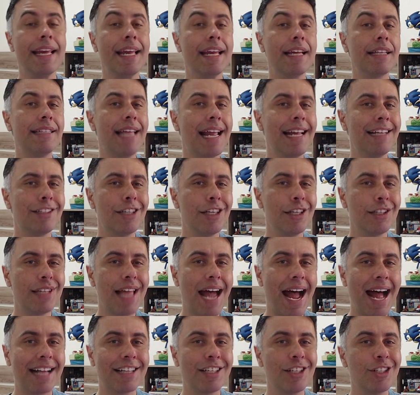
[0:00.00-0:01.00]

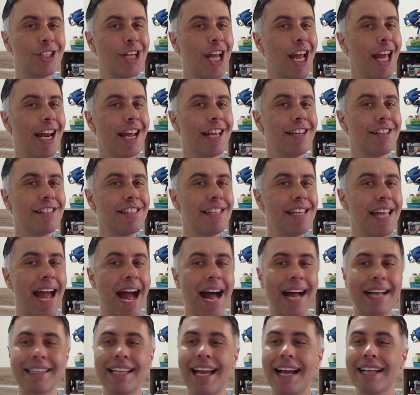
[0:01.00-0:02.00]
Identidade
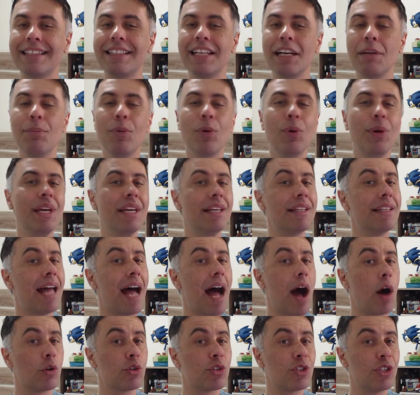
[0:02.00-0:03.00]
Gerenciada Atribuída
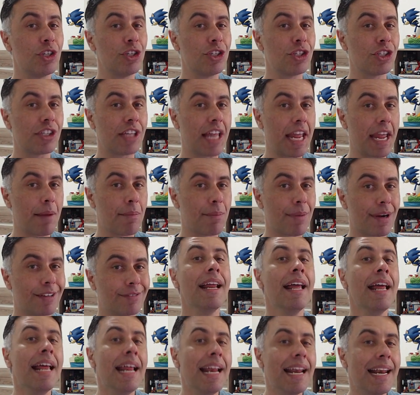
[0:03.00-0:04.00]
ao Sistema.
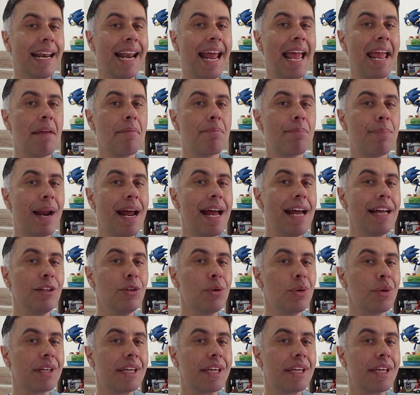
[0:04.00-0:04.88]
Lembrando